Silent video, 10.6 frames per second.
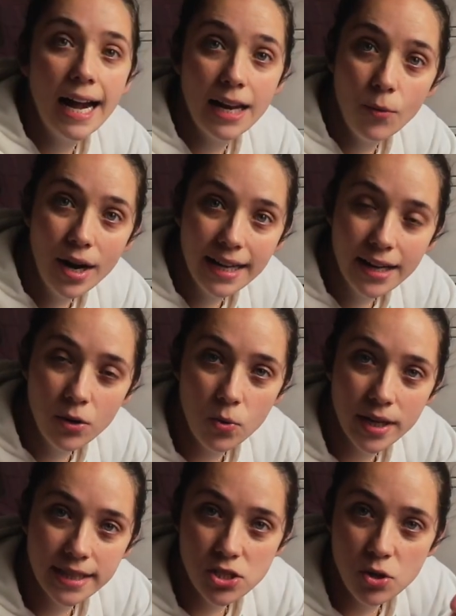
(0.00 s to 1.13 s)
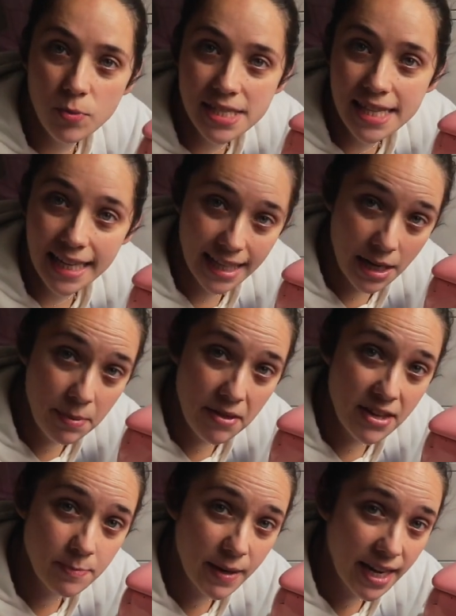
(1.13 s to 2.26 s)
Al igual que en juguetes como este que tienen
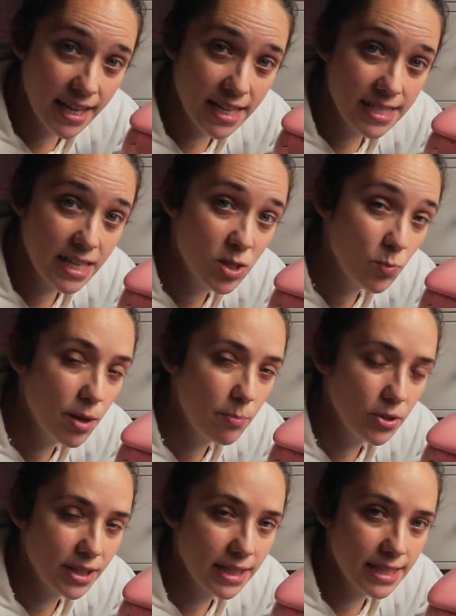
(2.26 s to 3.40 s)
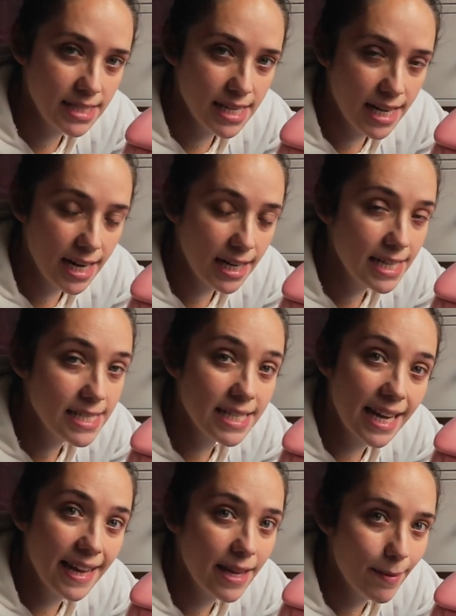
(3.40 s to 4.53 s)
piezas pequeñas, es muy importante enseñarles
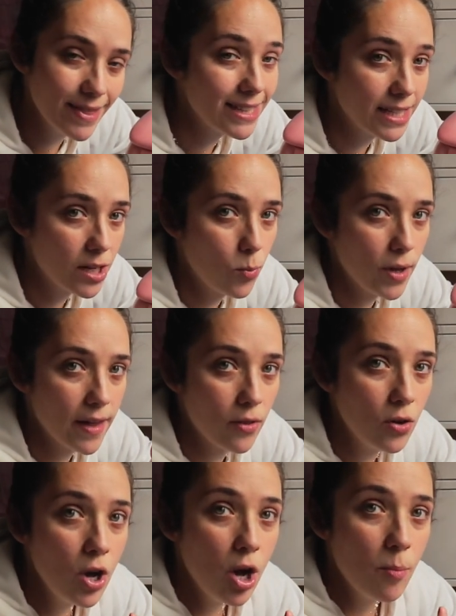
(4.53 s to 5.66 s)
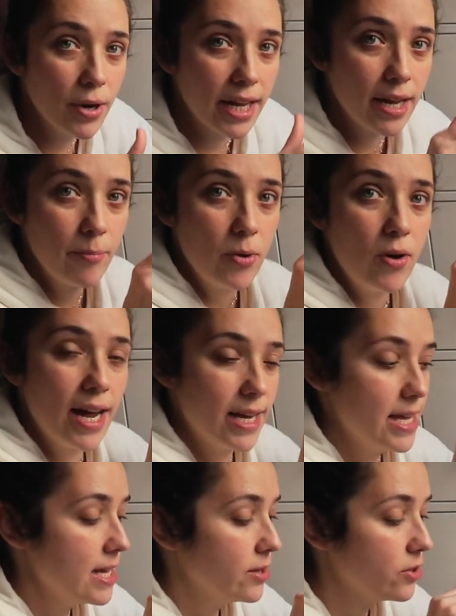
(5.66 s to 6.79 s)
que deben de tener cuidado. Por ejemplo,
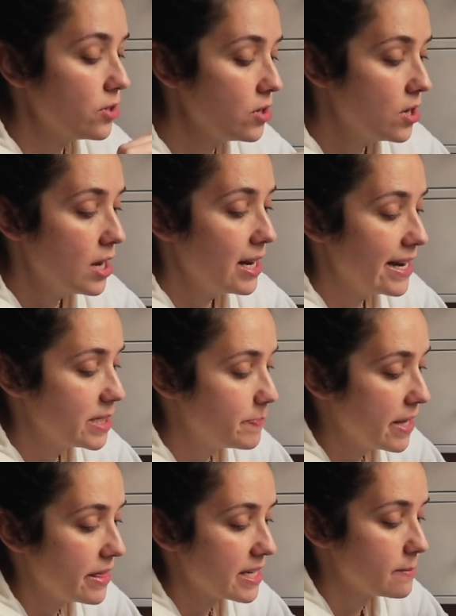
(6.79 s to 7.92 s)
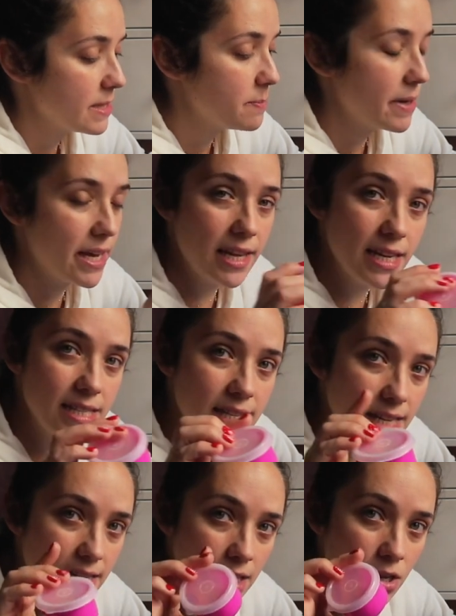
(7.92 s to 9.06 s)
aquí dentro las piezas más pequeñas
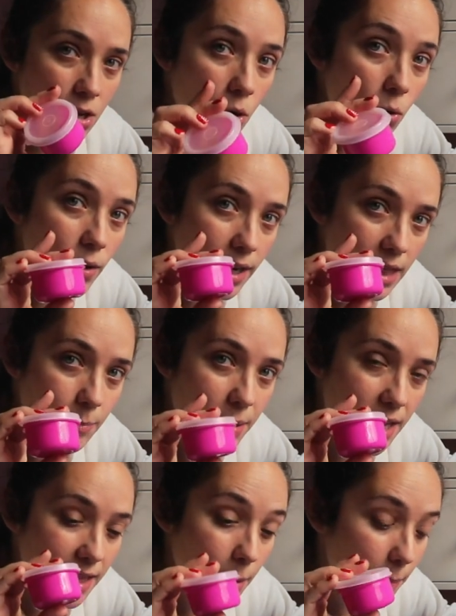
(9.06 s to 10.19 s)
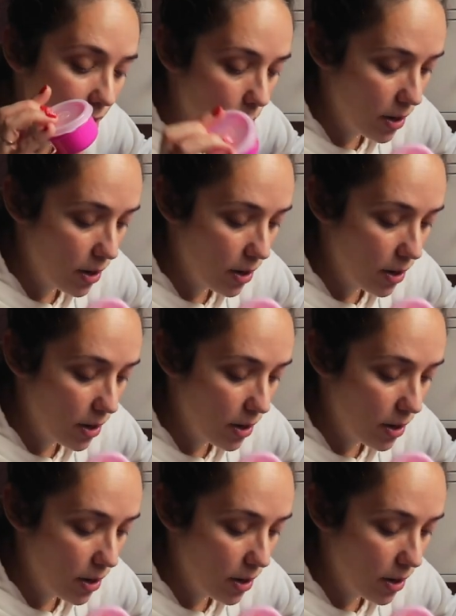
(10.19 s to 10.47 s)
tienen un recipiente para